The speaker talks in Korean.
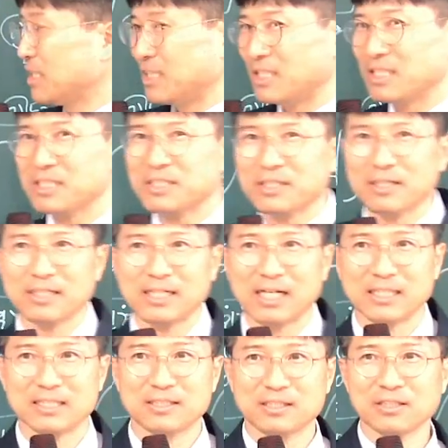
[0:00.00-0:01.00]
인격을
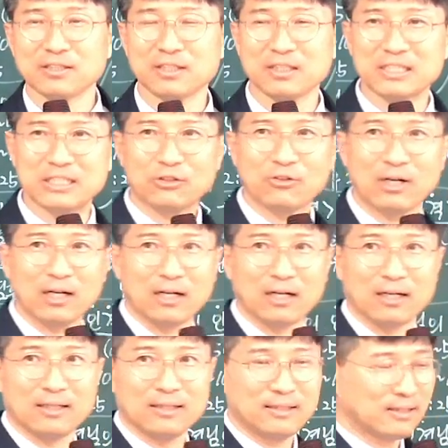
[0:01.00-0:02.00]
가진
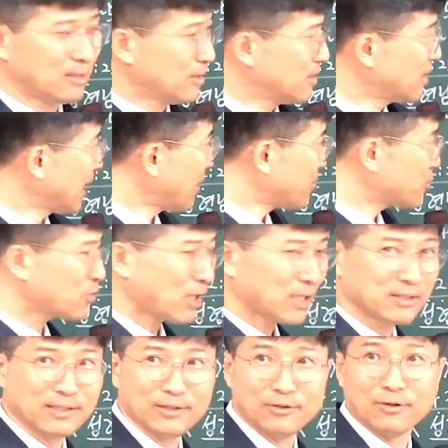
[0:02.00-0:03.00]
성령님과 이 아무것도
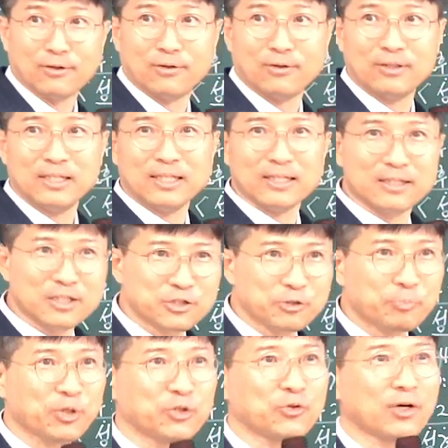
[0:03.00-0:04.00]
안 돼요. 그래서
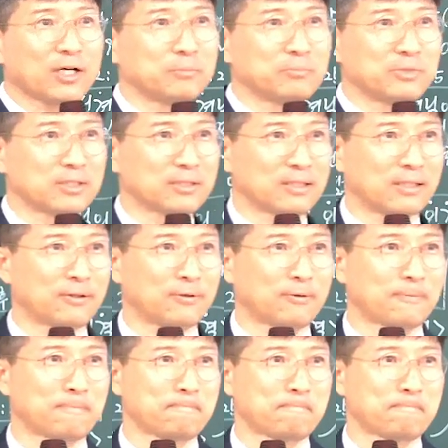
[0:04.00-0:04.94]
변화가 없는 거예요.